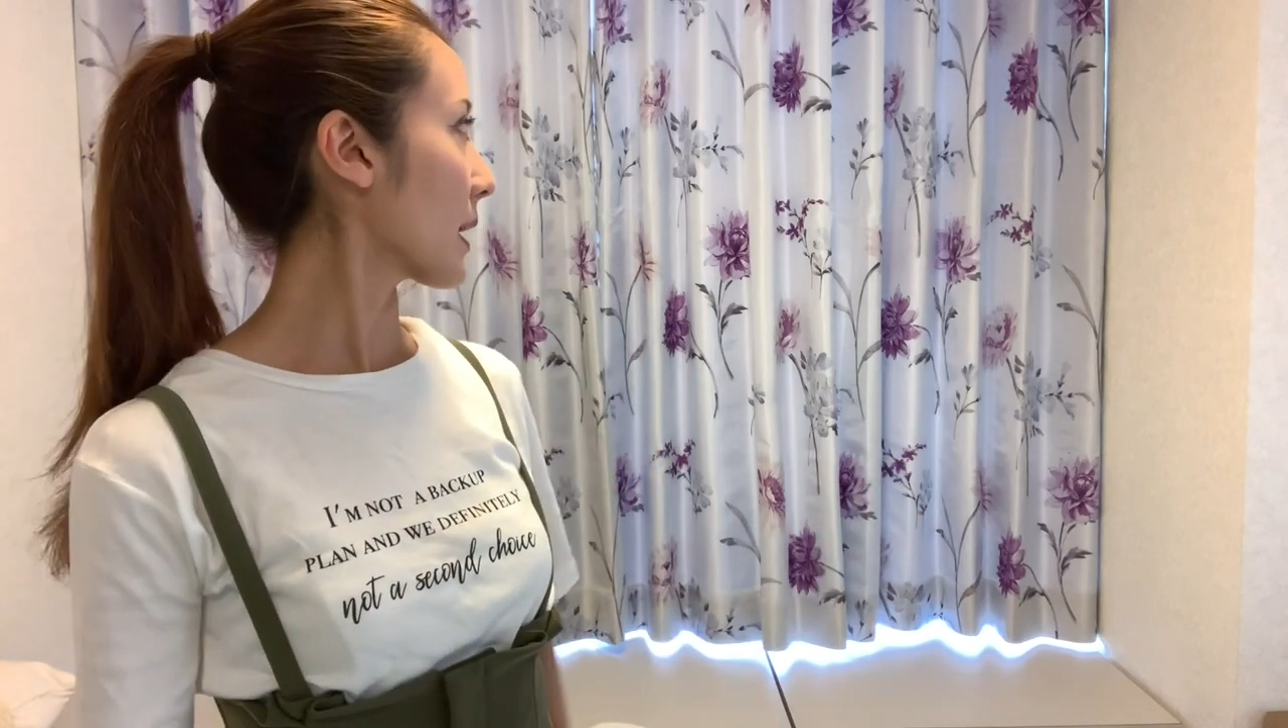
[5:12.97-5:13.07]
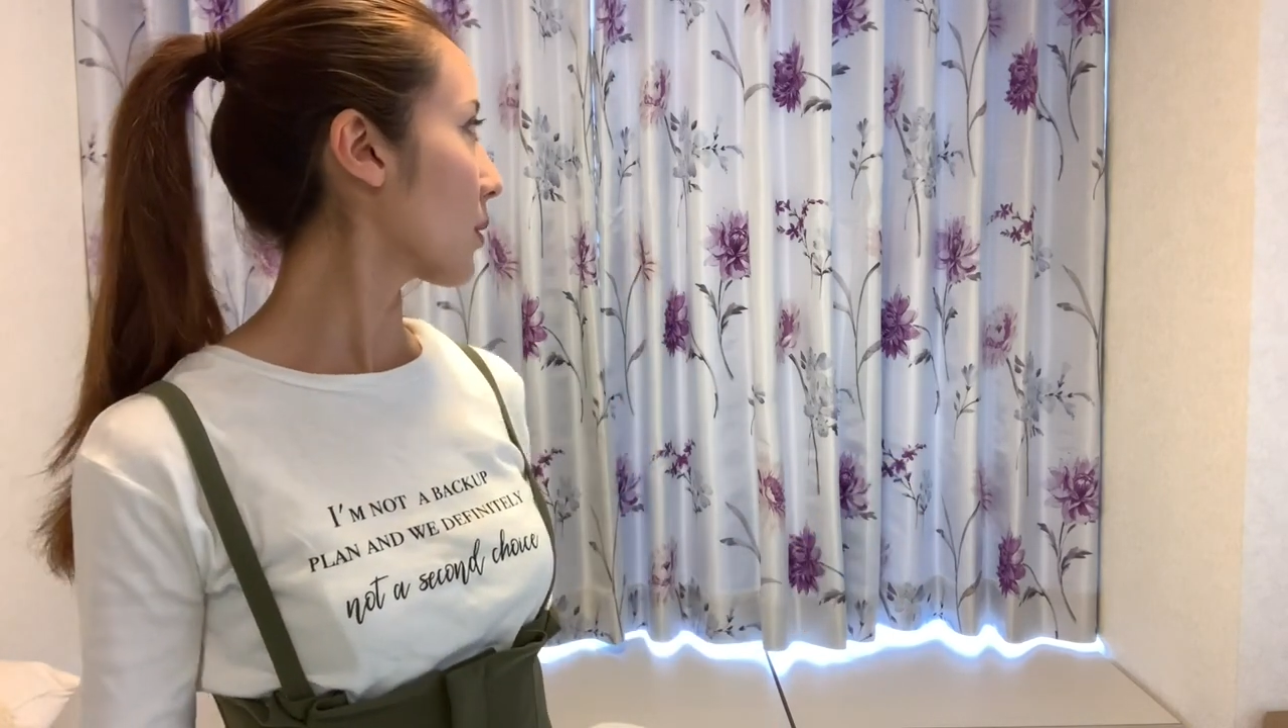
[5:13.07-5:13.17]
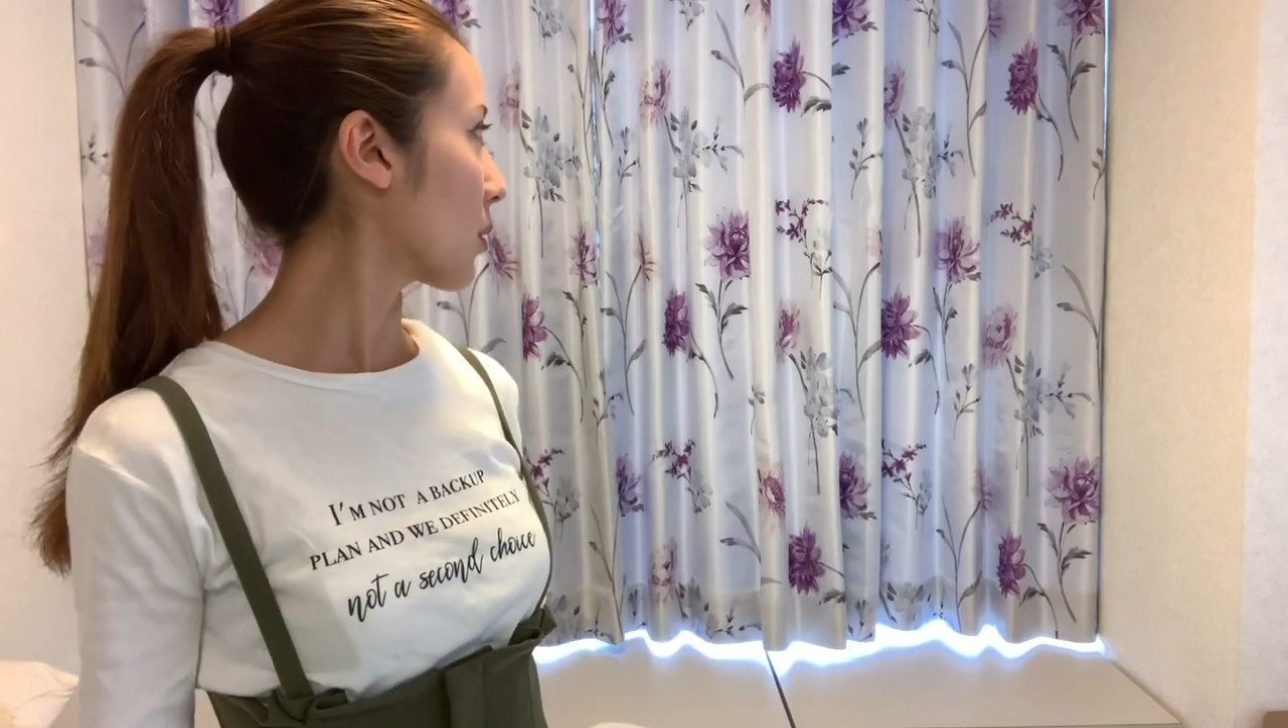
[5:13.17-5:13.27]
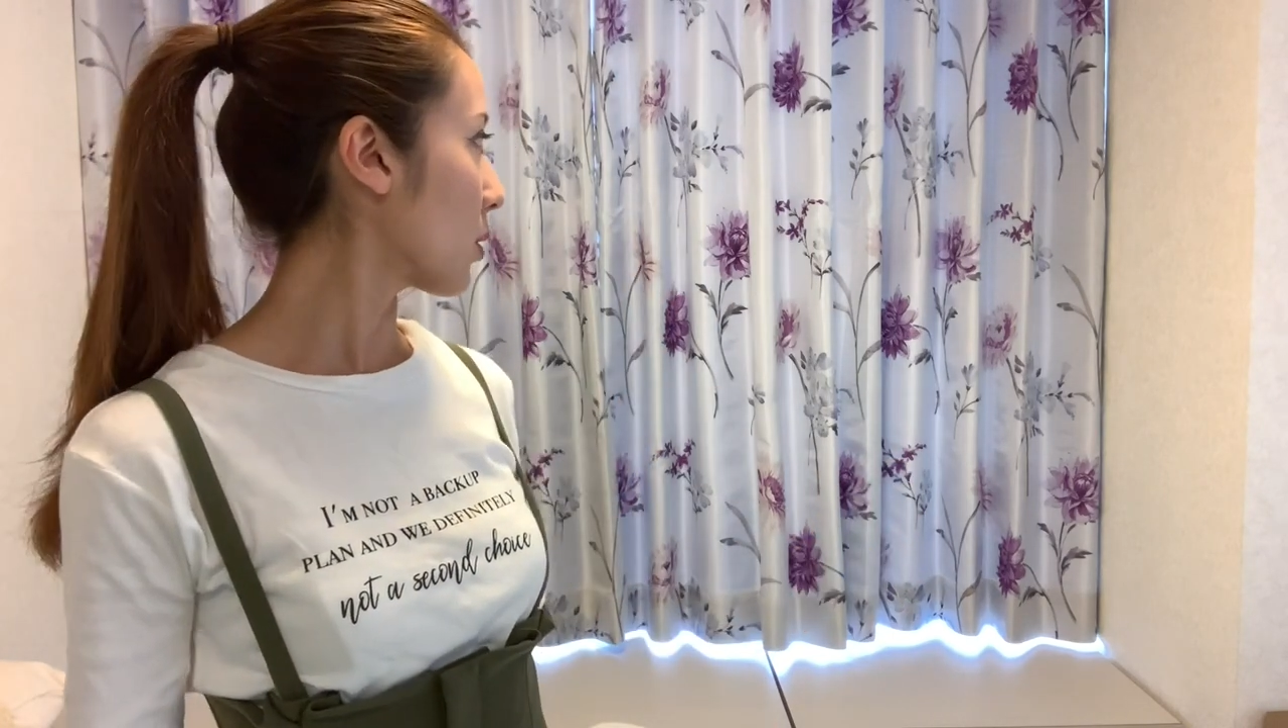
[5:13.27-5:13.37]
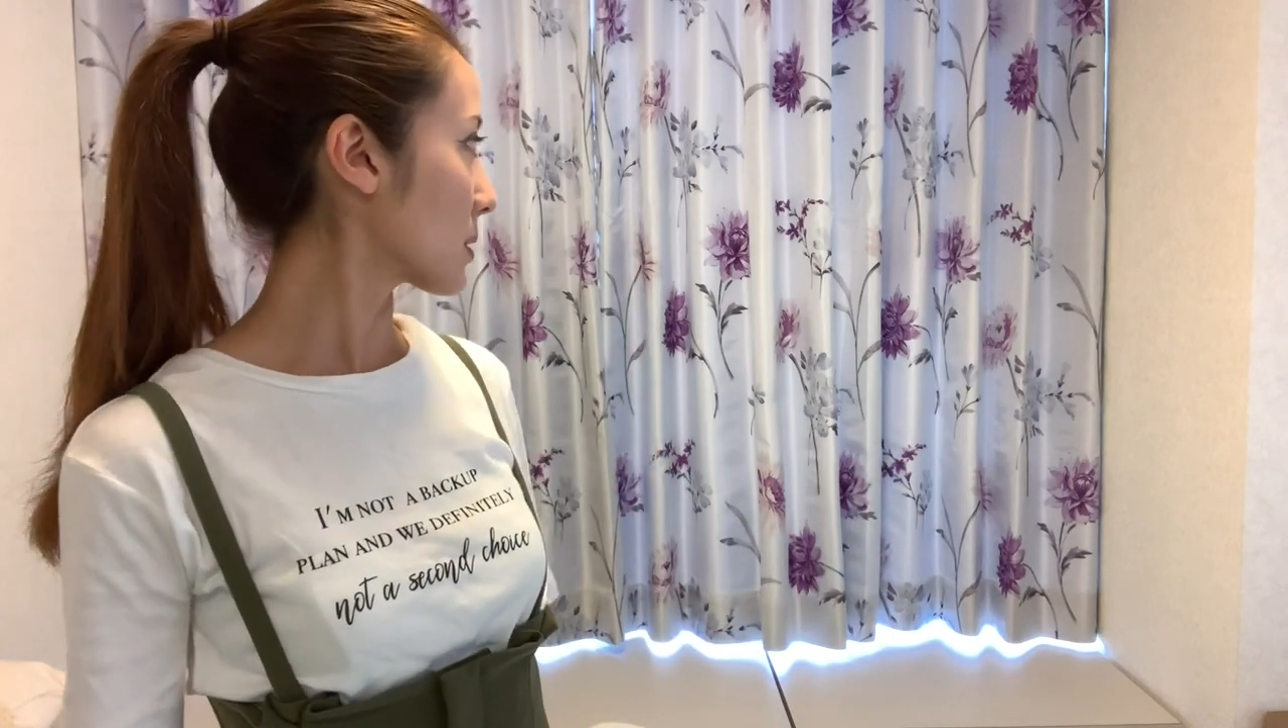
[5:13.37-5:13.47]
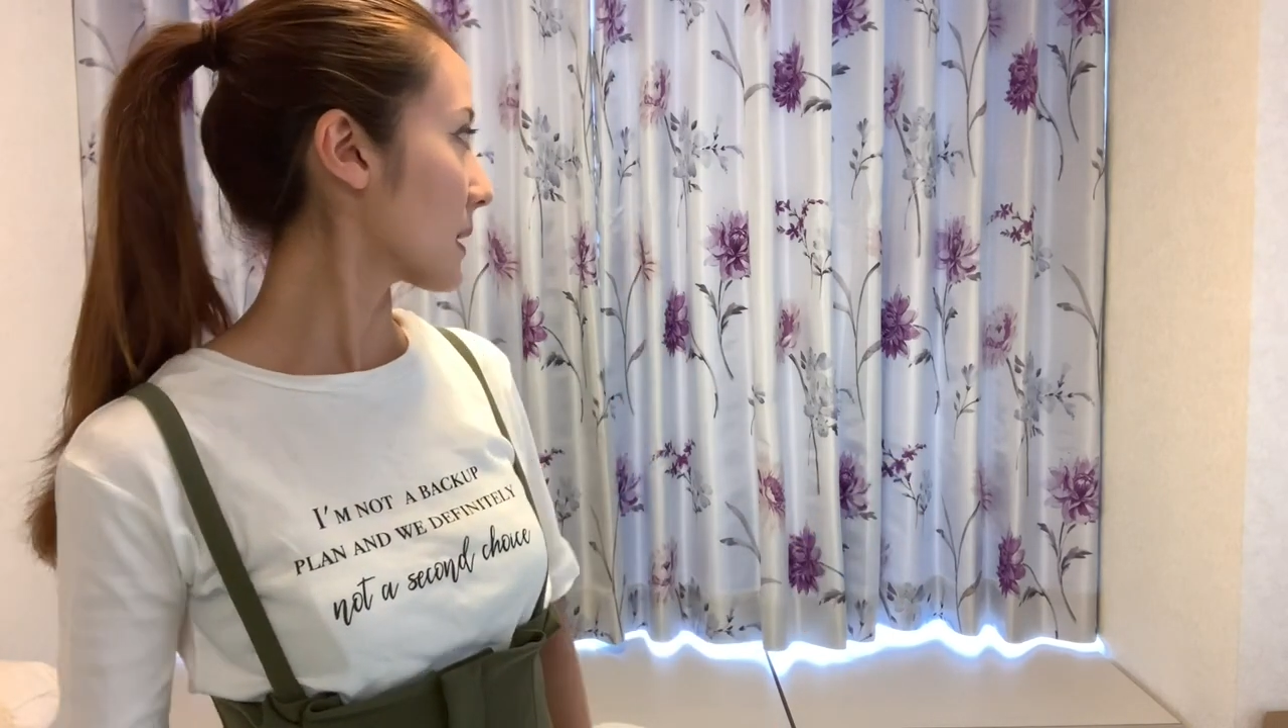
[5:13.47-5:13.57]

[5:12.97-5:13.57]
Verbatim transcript: 結構光